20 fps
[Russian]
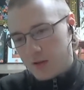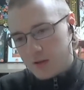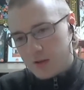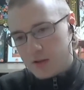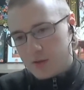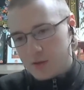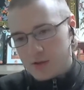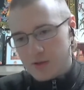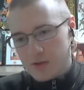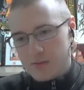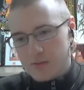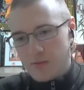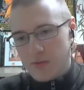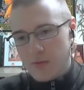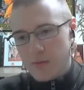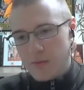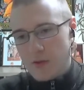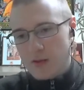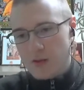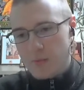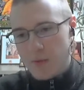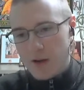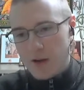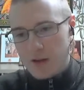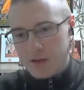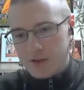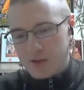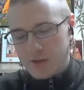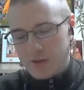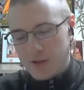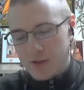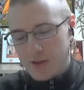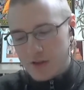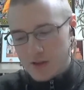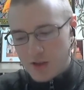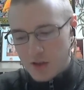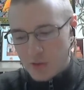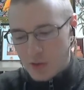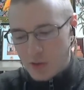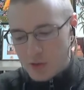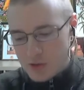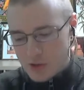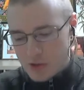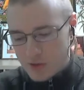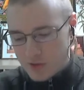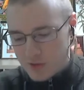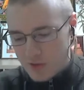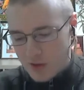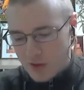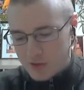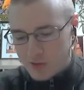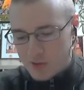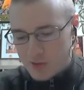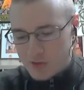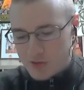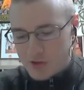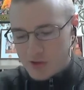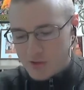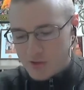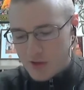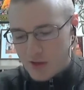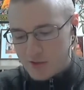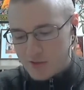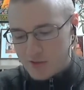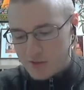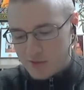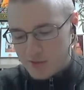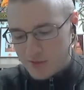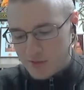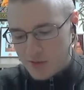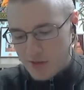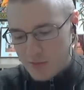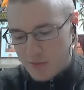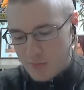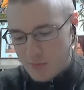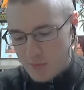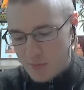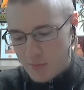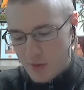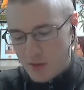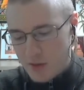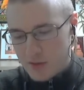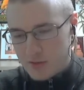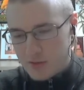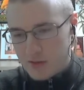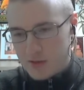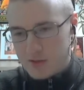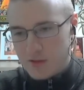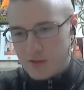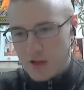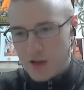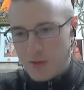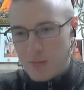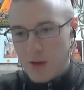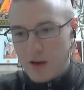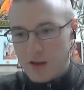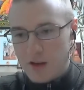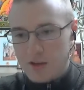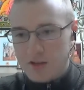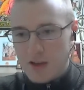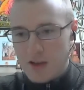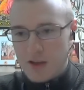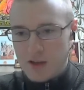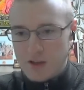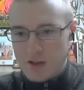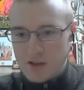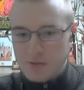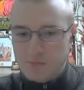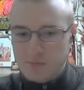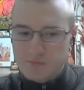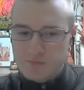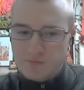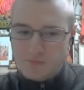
До того самого момента, пока не звонит колокольчик, который созывает преданных на То